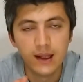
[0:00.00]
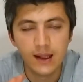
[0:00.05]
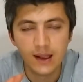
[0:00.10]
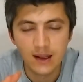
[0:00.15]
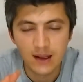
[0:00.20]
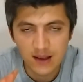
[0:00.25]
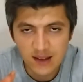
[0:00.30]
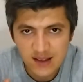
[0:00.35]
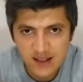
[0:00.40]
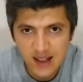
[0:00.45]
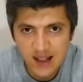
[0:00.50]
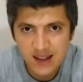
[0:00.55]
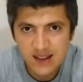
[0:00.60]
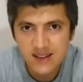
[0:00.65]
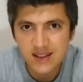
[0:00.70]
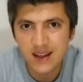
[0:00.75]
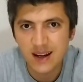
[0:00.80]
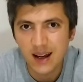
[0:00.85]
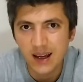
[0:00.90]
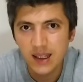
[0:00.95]
E,
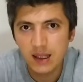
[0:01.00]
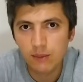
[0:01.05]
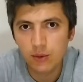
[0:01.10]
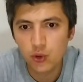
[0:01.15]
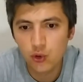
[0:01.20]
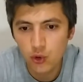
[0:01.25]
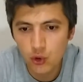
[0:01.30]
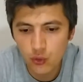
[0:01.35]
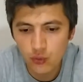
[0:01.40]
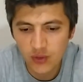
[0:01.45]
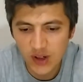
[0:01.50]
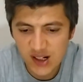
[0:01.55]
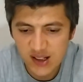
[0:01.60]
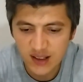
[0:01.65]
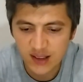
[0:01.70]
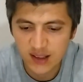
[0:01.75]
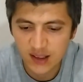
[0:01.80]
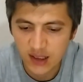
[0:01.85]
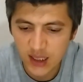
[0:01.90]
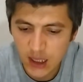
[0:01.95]
istediğiniz herhangi bir ürün
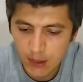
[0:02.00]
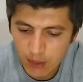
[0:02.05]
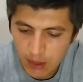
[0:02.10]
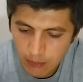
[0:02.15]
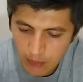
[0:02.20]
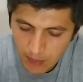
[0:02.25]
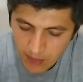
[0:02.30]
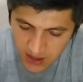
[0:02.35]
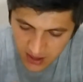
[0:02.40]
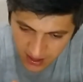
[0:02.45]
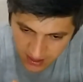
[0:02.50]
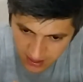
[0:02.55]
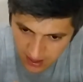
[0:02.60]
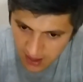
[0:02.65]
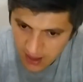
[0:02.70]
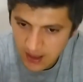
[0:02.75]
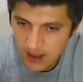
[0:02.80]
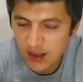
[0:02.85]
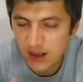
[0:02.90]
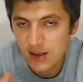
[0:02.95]
varsa tadına bakmamızı
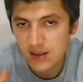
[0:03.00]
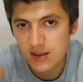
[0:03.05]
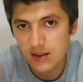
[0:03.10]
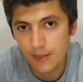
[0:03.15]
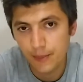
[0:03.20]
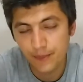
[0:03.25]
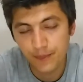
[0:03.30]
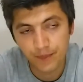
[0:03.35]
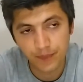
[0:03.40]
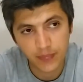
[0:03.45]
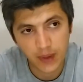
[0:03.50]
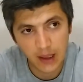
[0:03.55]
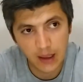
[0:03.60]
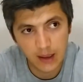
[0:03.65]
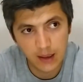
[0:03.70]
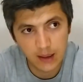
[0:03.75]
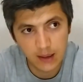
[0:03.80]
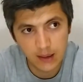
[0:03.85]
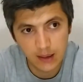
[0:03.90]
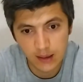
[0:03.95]
istediğiniz
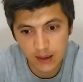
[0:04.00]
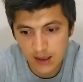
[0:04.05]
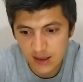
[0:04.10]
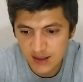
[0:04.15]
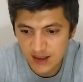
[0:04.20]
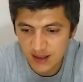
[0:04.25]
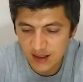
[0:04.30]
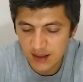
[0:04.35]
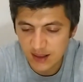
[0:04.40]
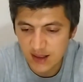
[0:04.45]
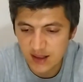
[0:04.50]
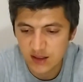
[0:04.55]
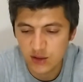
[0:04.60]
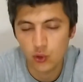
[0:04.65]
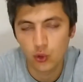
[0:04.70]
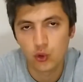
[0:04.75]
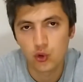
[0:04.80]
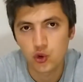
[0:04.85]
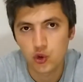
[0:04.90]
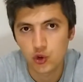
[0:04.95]
e, lezzet
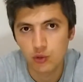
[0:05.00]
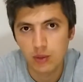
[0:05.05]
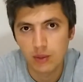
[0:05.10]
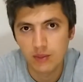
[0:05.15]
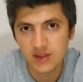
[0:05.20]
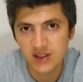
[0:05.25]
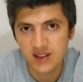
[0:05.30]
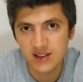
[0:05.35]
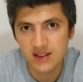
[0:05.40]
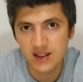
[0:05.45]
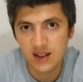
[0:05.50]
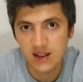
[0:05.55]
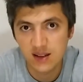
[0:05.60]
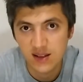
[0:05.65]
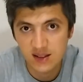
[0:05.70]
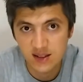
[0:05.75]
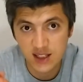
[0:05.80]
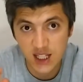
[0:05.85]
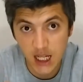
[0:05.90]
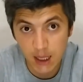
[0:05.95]
testini oluşturmamızı
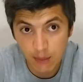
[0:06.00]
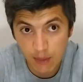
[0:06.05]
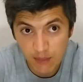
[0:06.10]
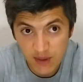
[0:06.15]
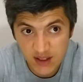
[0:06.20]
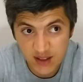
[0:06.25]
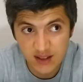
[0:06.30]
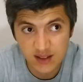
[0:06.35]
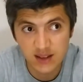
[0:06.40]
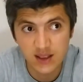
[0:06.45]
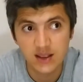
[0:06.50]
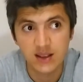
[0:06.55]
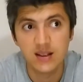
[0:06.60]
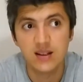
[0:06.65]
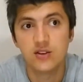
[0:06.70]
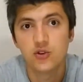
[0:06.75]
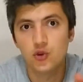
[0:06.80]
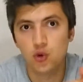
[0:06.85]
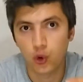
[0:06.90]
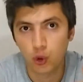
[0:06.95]
istediğiniz, denememizi
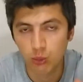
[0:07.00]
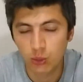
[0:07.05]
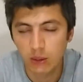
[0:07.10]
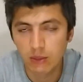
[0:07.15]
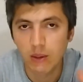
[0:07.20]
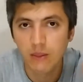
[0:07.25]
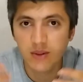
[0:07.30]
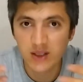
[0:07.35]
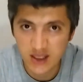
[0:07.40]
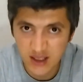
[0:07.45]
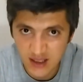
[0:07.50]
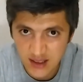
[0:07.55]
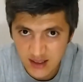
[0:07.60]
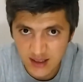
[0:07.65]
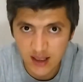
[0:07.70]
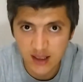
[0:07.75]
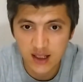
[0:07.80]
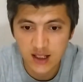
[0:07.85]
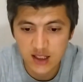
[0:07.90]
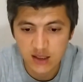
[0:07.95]
istediğiniz, yorumlamamızı
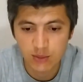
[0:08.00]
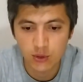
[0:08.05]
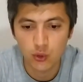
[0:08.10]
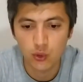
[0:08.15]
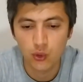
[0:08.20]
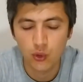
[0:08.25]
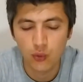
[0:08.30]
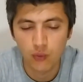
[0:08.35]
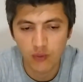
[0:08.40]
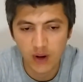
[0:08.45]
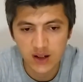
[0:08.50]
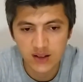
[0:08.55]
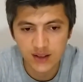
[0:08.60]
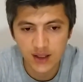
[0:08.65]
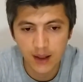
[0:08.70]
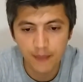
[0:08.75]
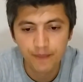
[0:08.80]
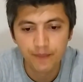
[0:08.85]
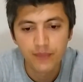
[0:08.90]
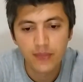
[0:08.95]
istediğiniz bir ürün
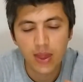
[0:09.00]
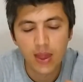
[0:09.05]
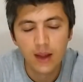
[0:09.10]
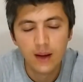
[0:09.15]
varsa